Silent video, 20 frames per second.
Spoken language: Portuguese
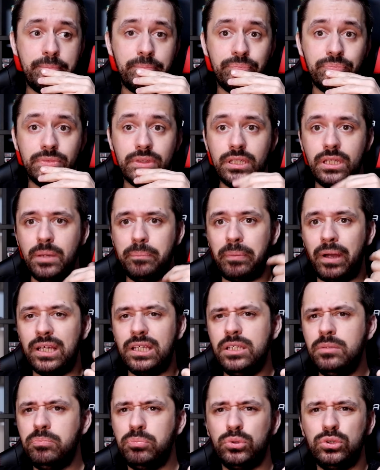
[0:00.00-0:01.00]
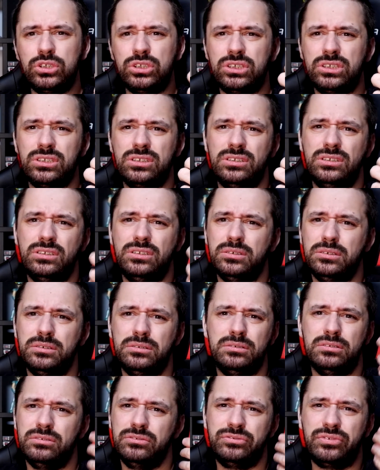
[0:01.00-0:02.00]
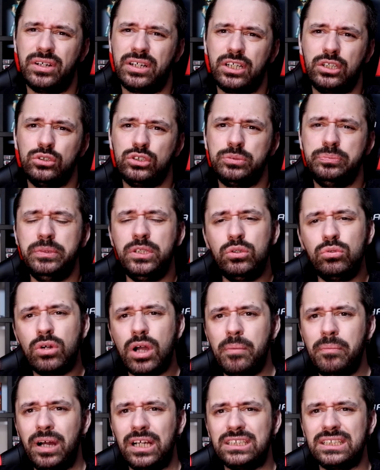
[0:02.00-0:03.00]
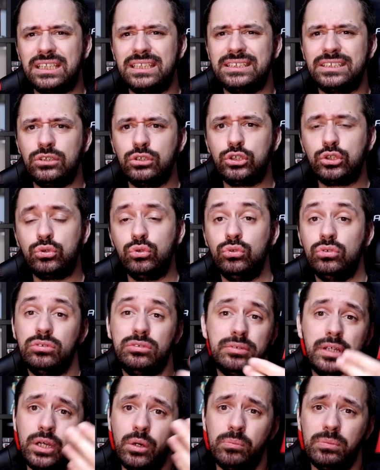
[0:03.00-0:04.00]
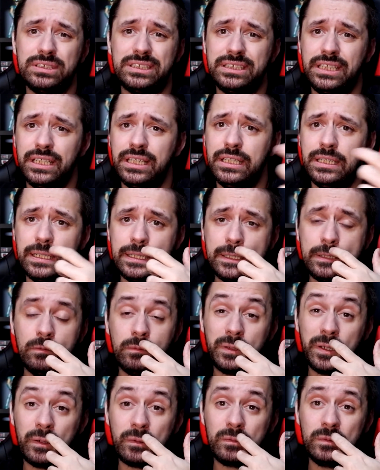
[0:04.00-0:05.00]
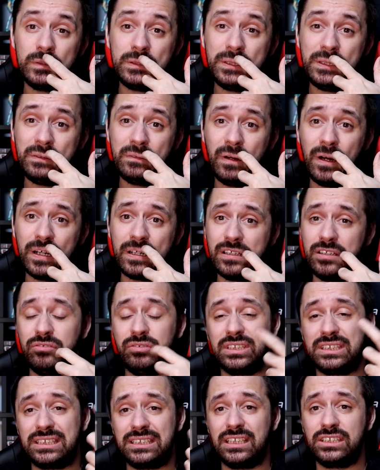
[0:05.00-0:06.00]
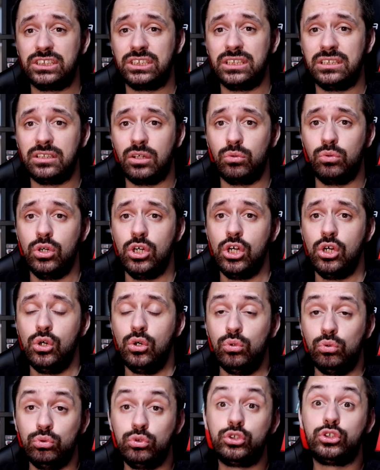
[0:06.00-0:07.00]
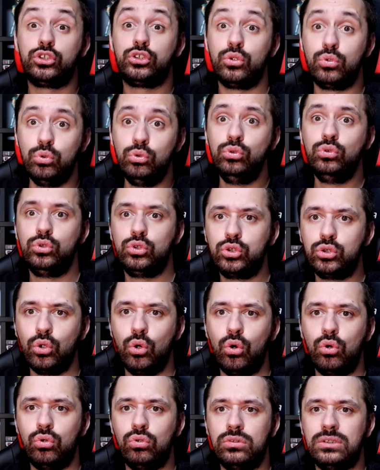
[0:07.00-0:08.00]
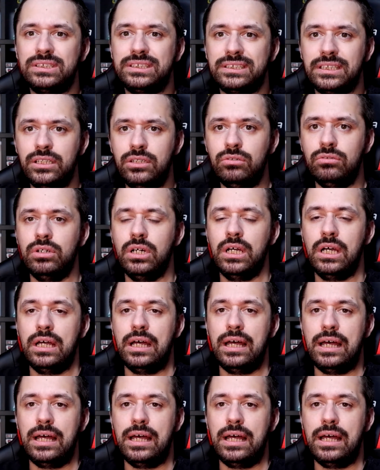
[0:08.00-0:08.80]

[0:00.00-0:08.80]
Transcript: Um, e, epá, e, depois uh, varreu-se-me e nunca mais lancei o segundo. É uma série que eu quero continuar e ver se lança então o segundo jogo que saiu